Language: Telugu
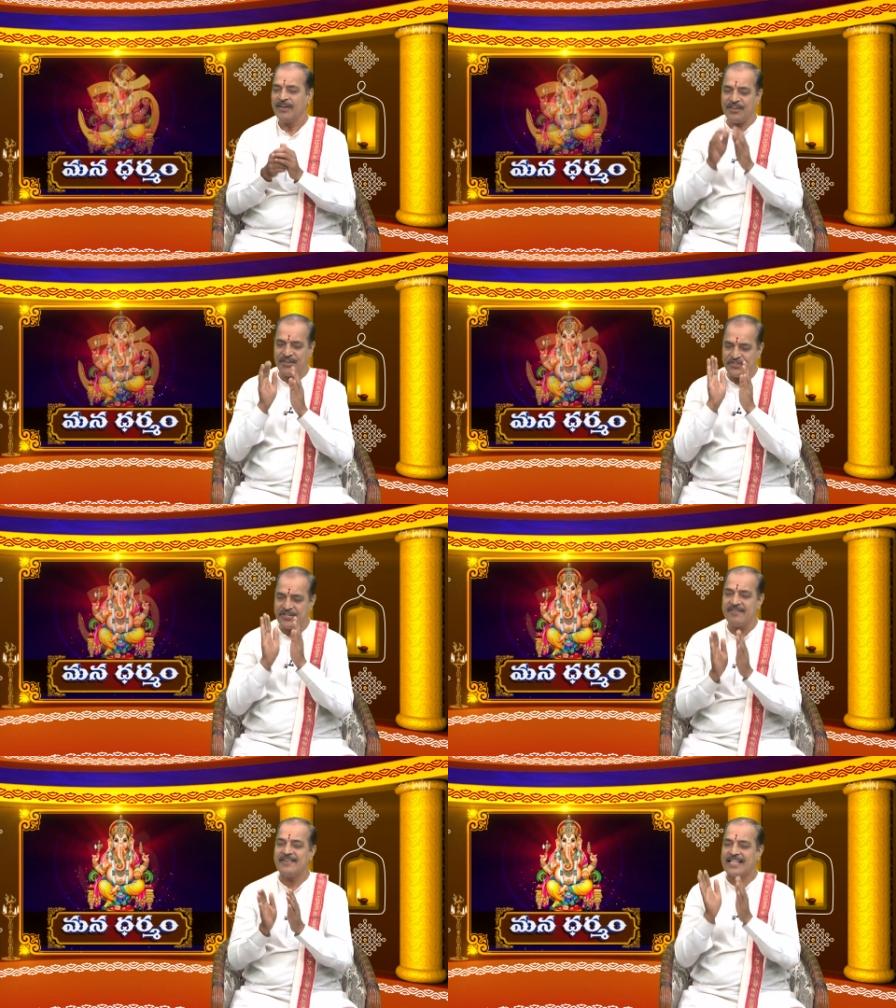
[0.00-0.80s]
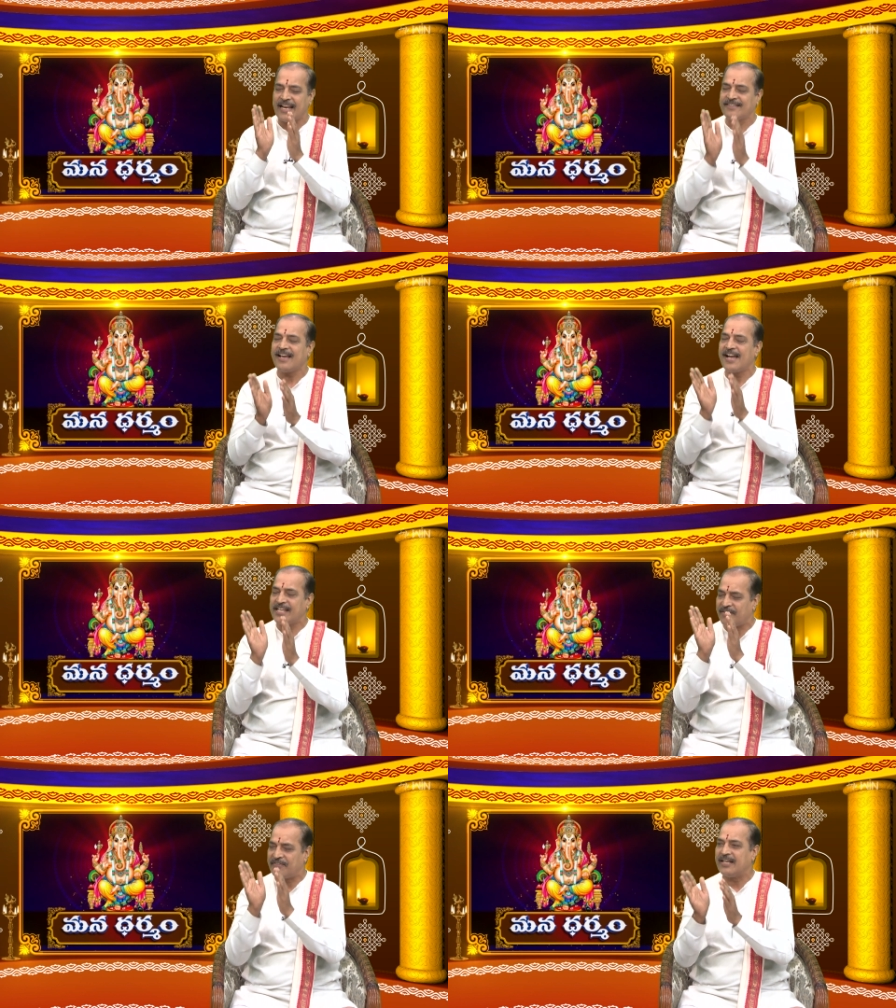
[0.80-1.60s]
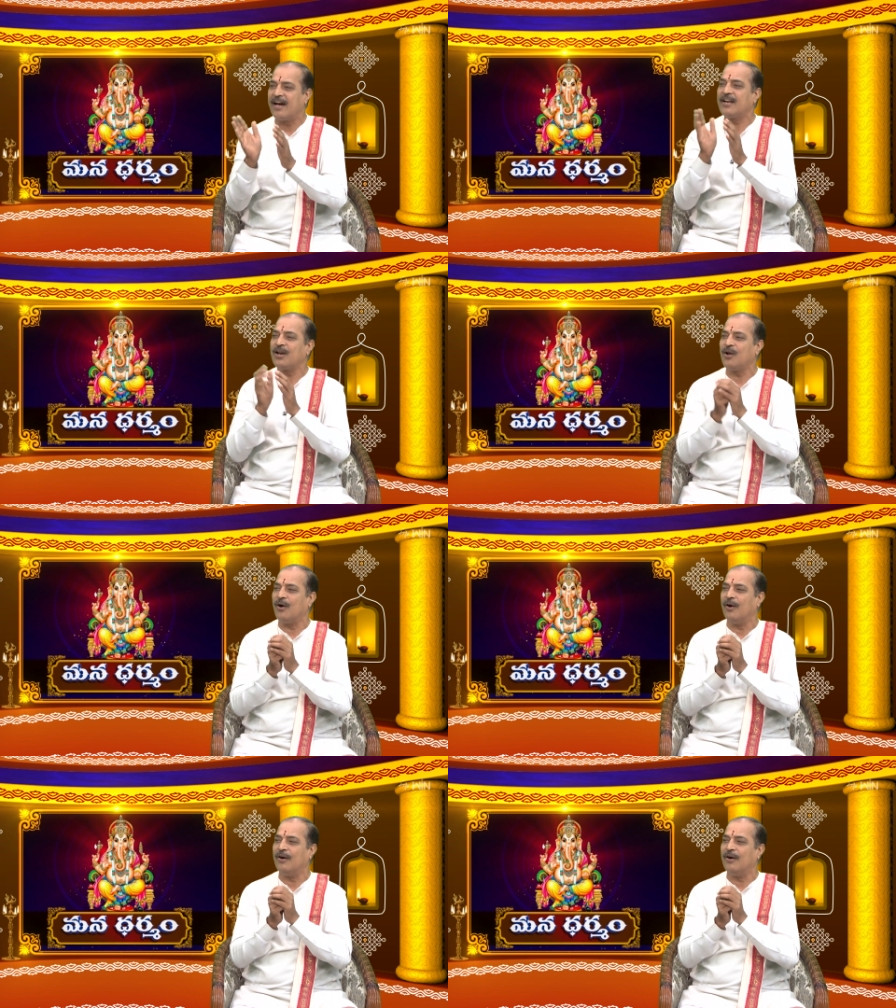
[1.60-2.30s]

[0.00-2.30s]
ఈ జీవన రసాయన విధానంలో